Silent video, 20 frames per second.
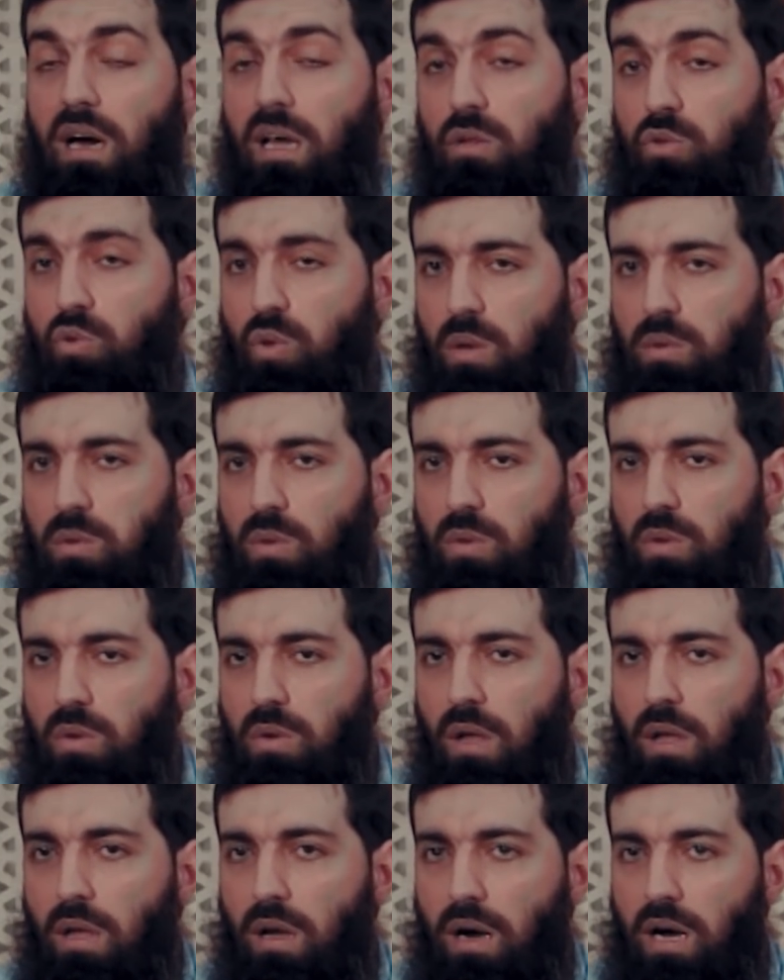karın tokluğu
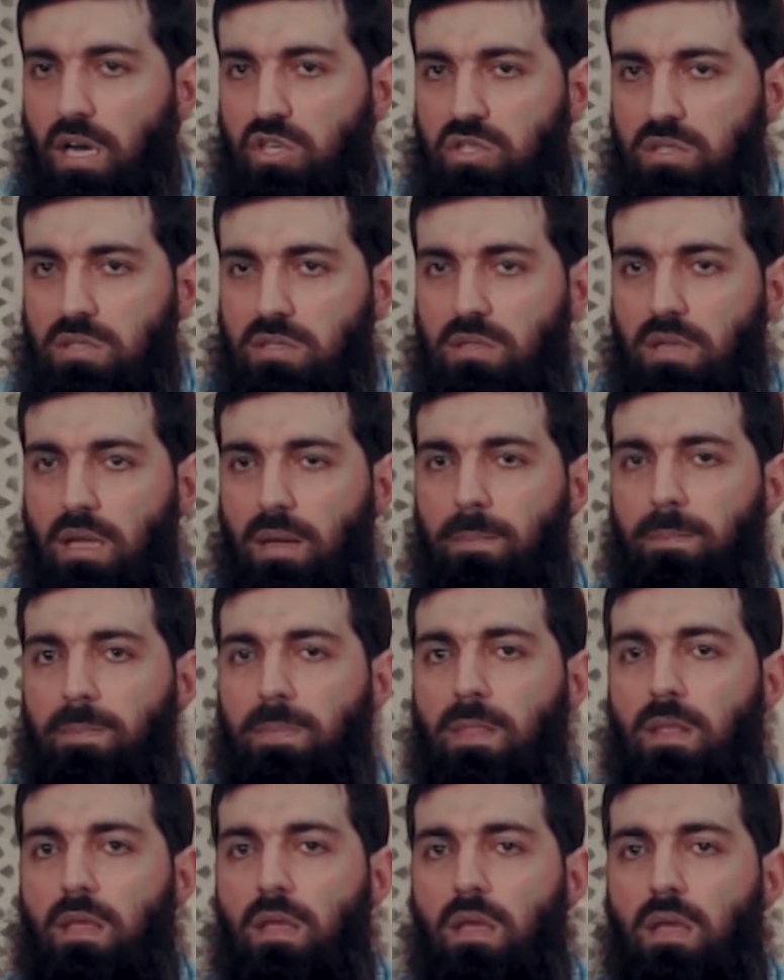olduğu karşısında.
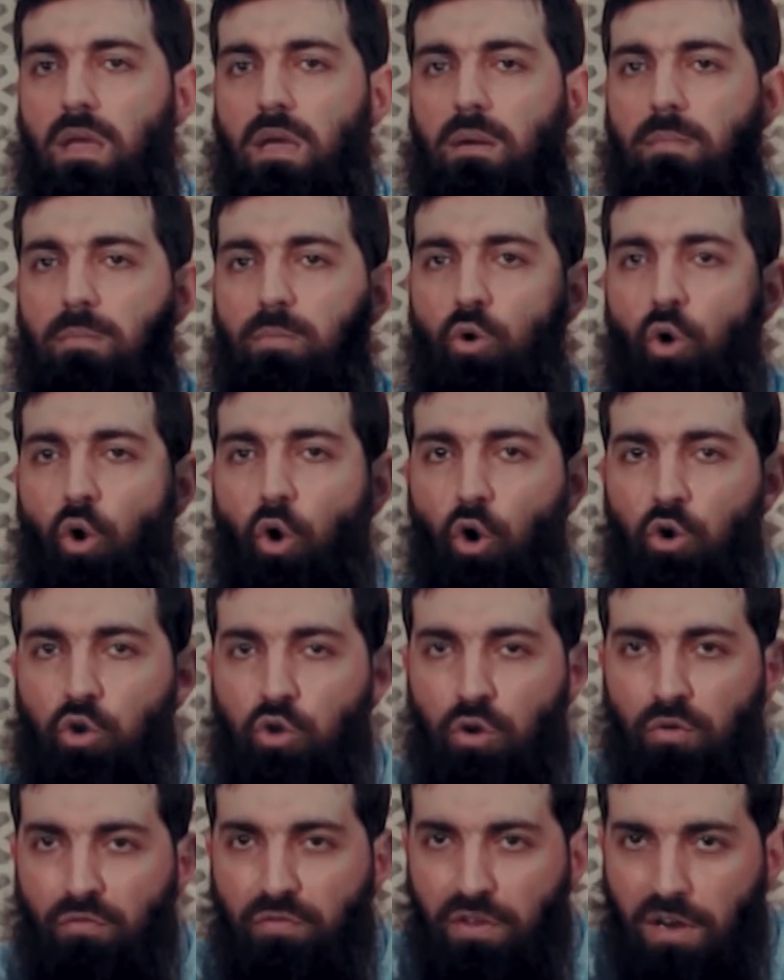Bu o
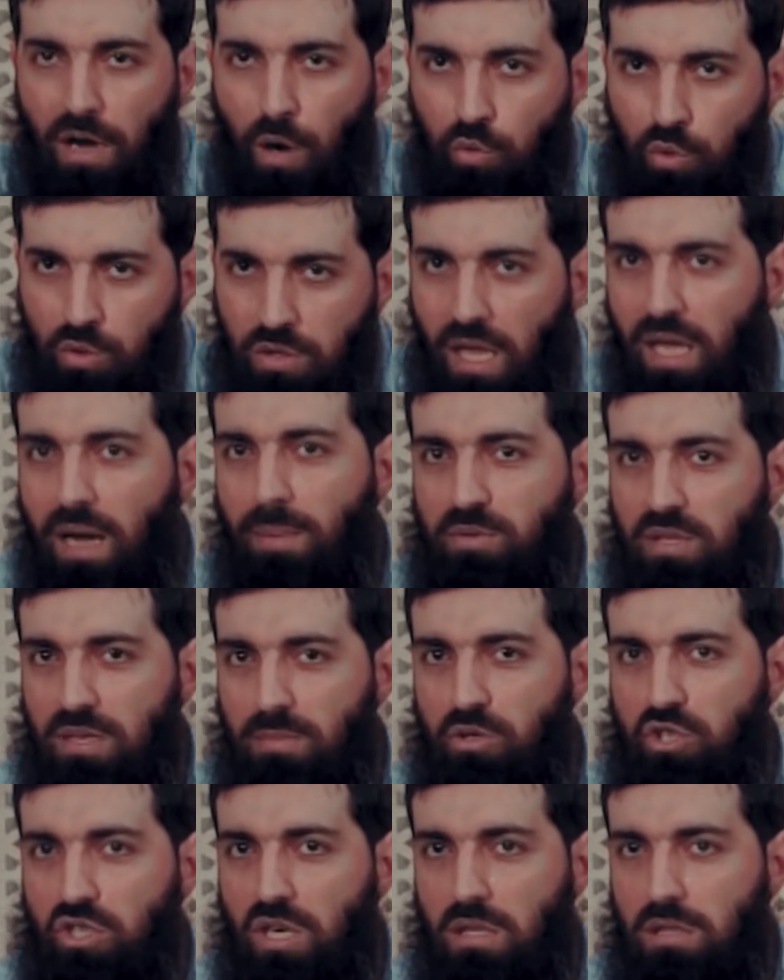günün Firavun'un da
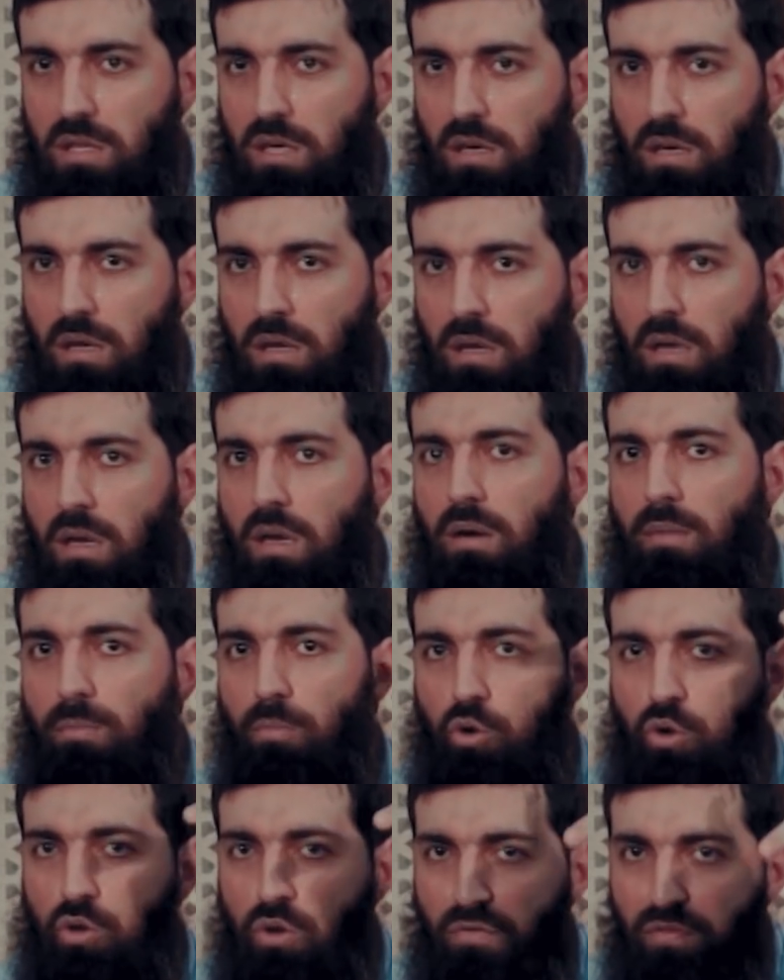yaptığı bir şeydi.
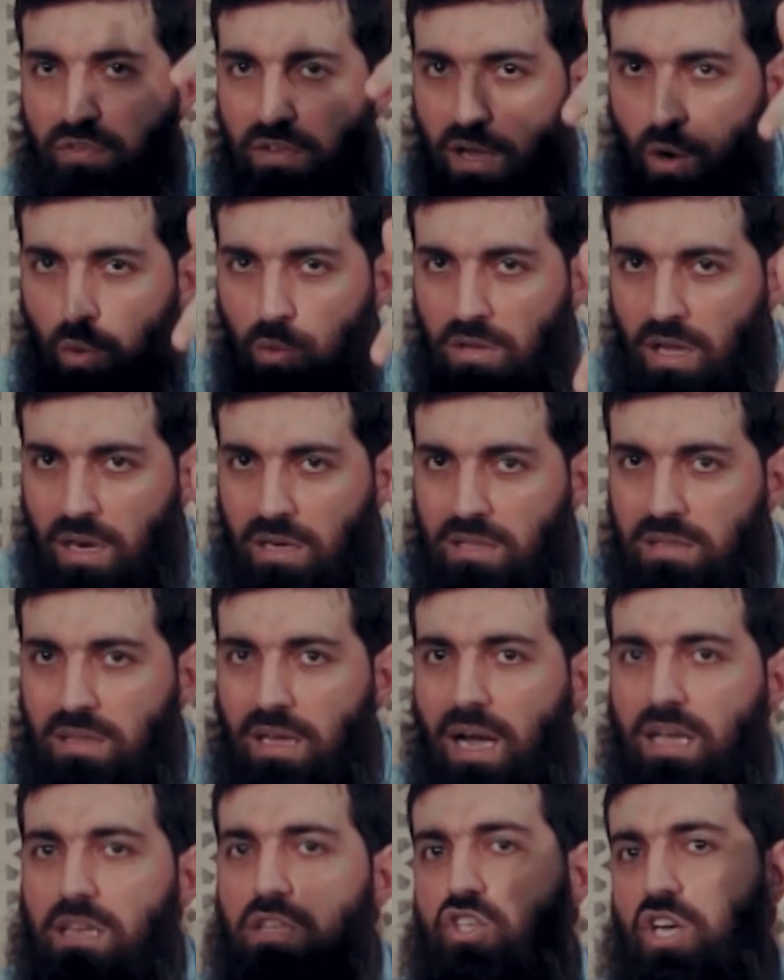Bugünün Firavunlarının
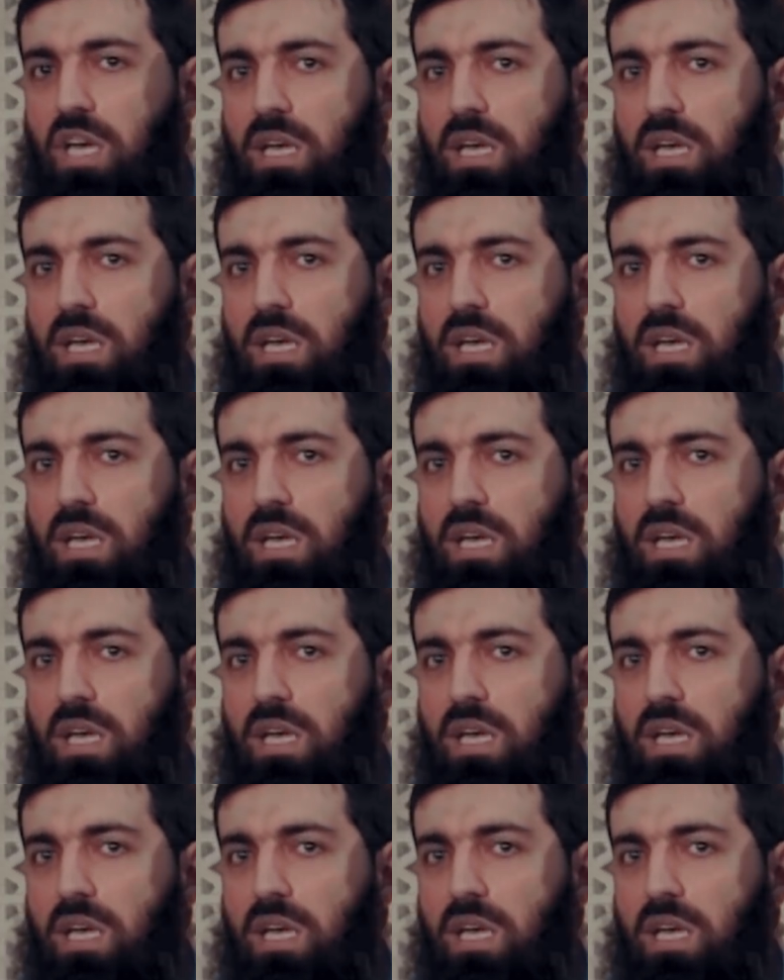da aynı